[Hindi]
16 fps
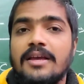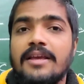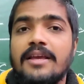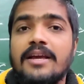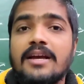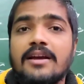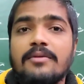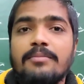
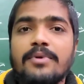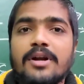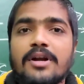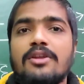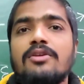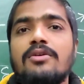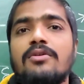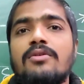एक
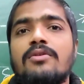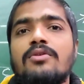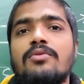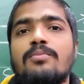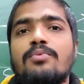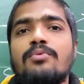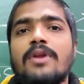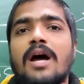वीडियो
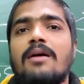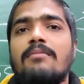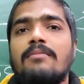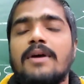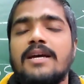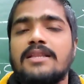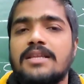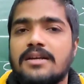पूरा
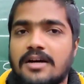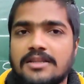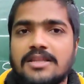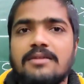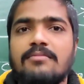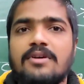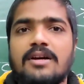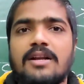मैथ
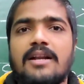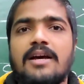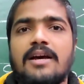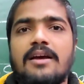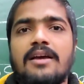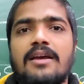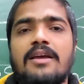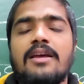ख़त्म करना
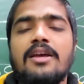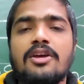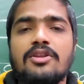है